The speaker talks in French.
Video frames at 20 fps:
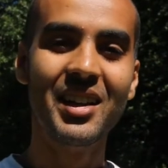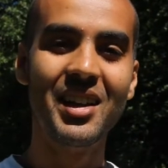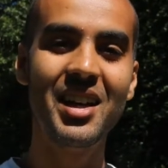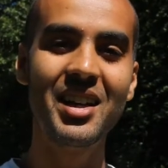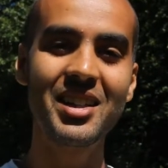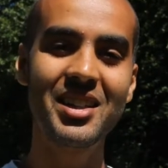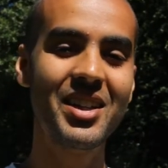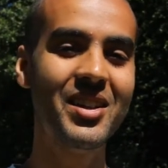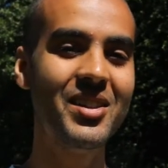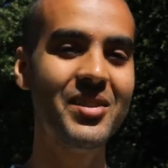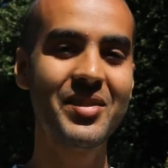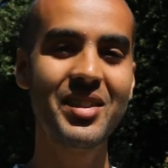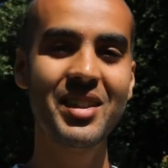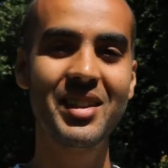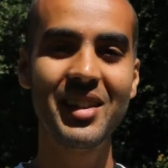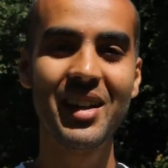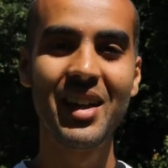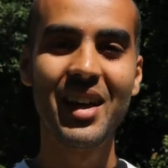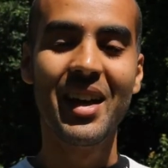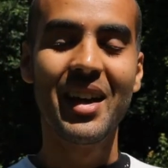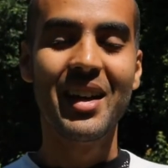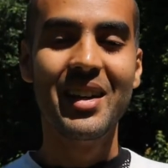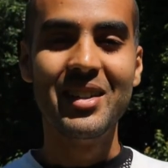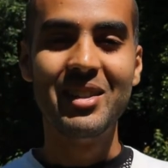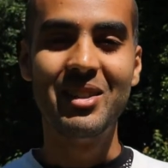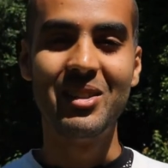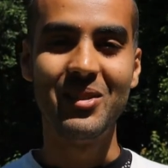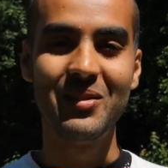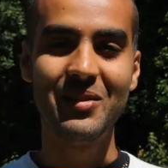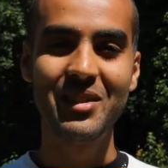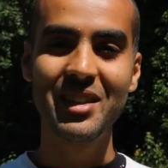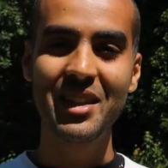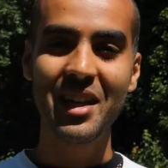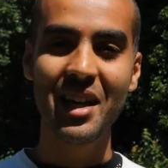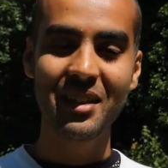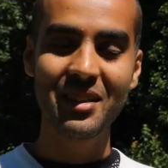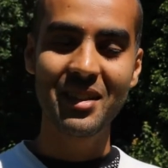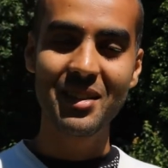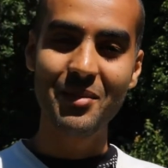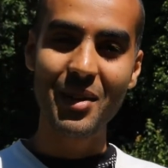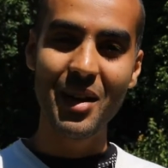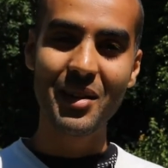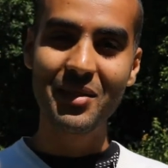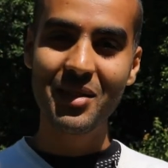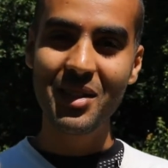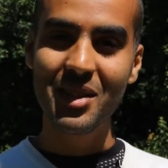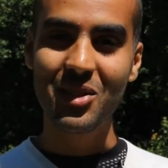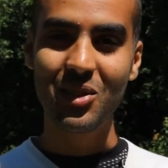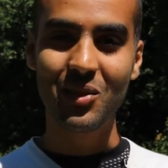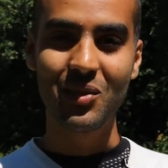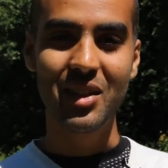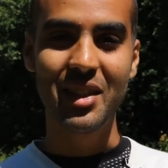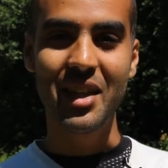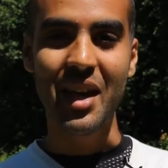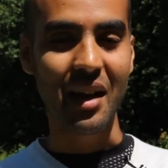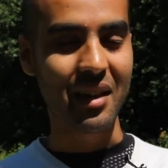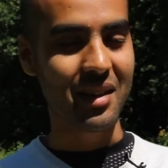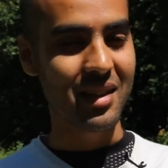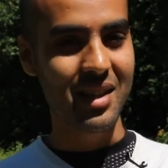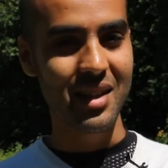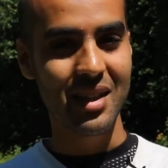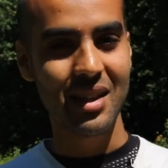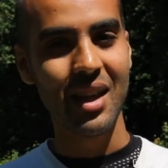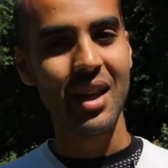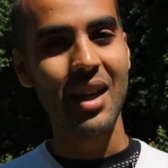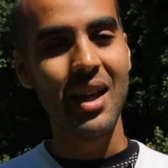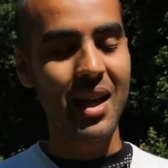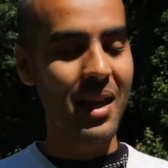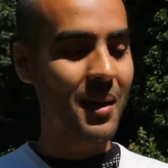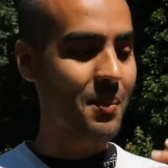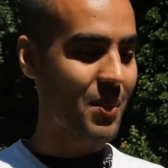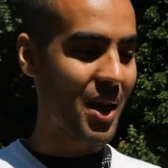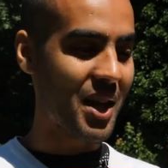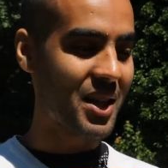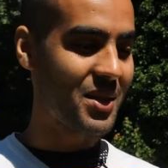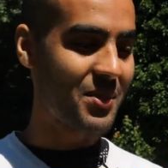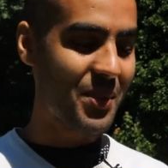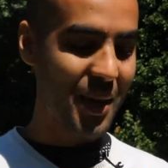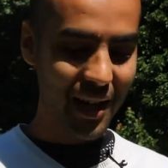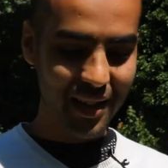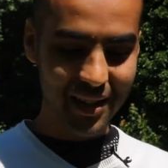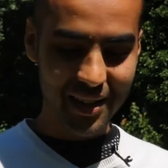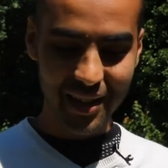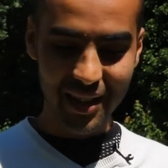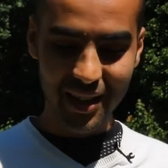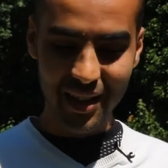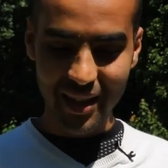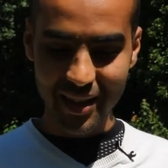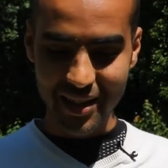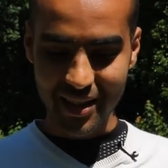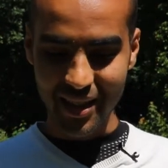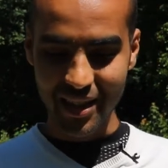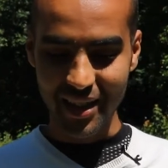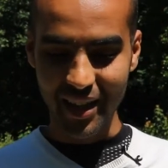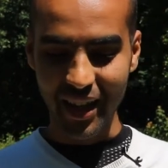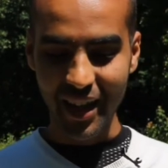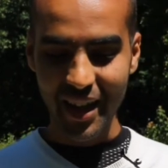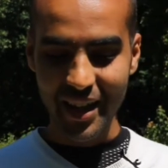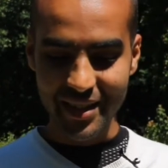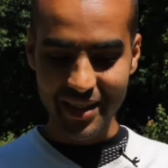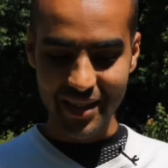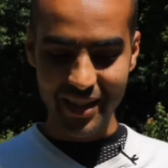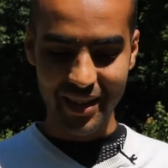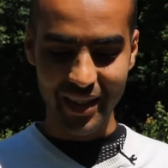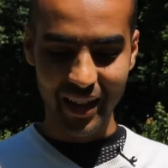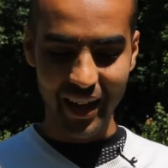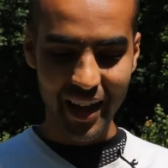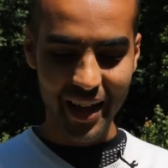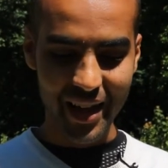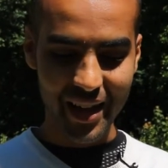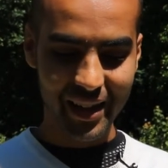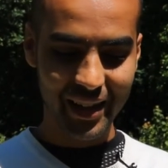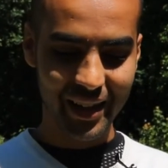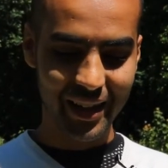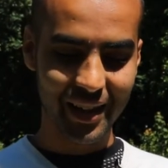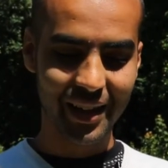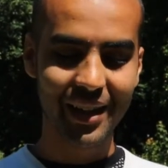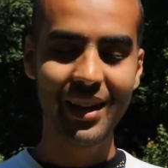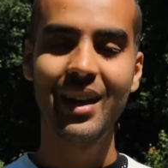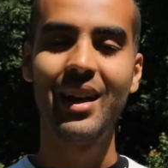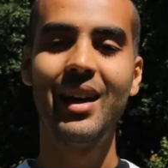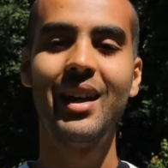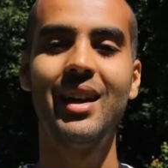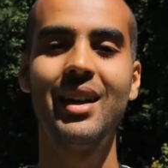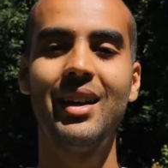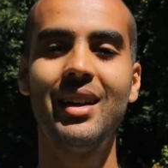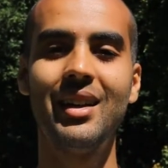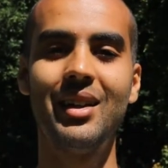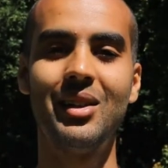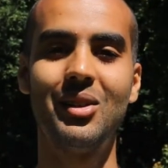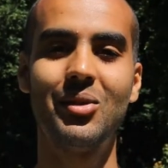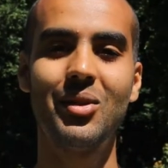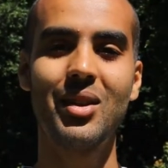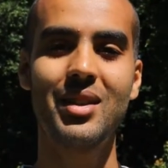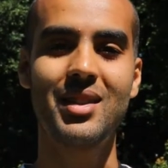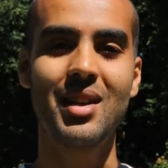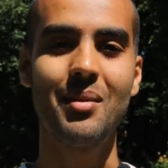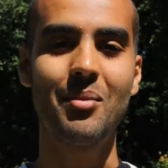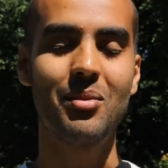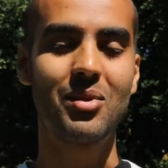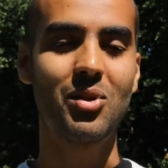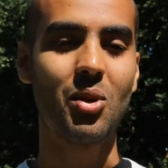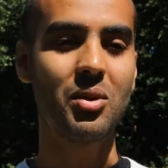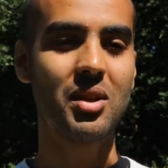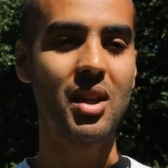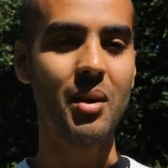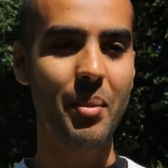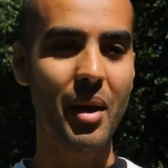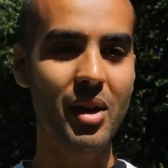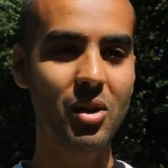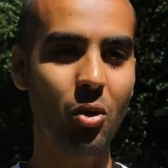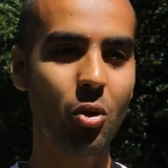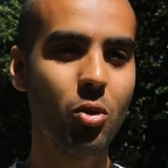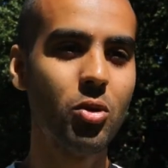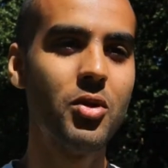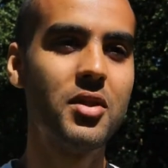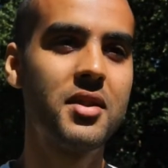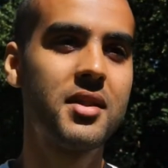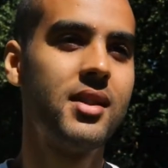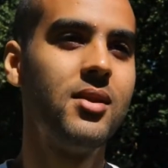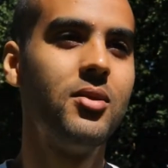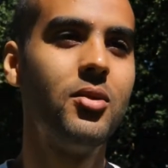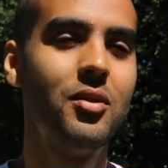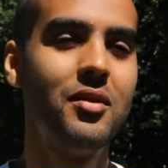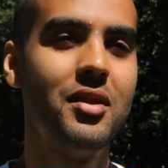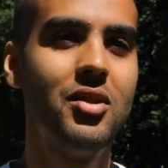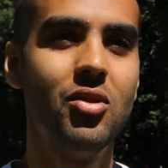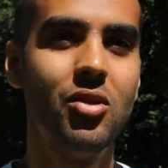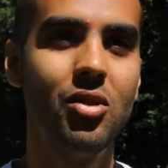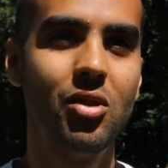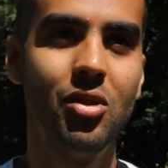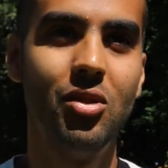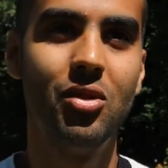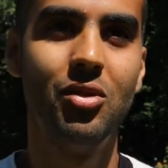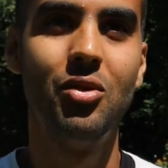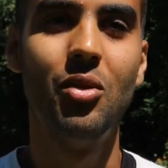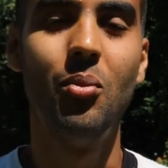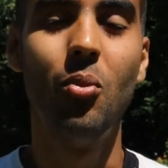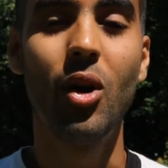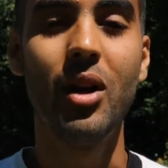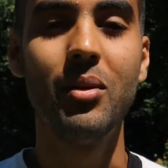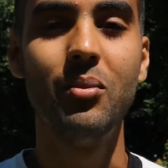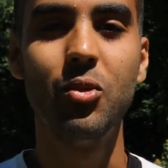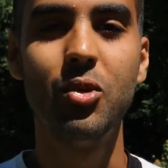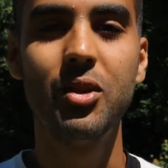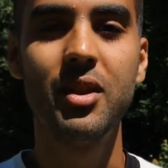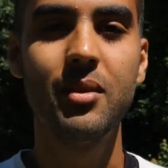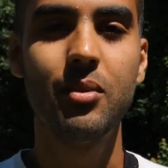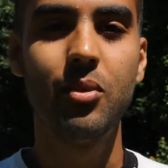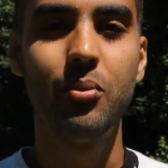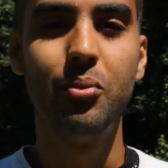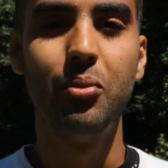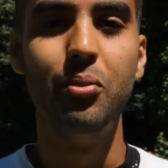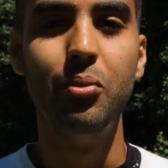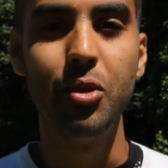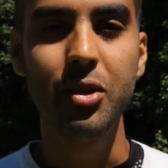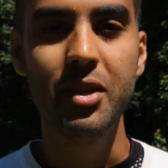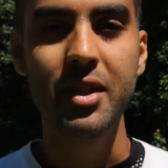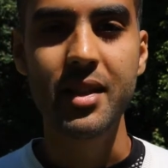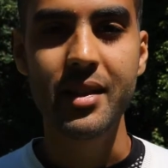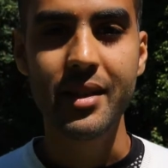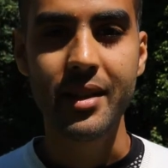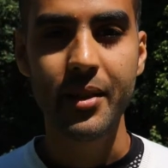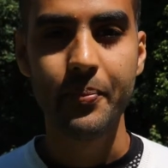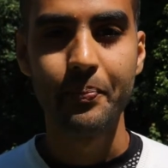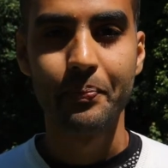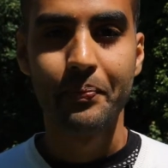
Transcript: j'ai envie de envie de garder ma vie, j'ai envie de garder ma liberté, etc. etc. Et, tu vois, ça me tentait pas trop le style de vie de, de moine bouddhiste.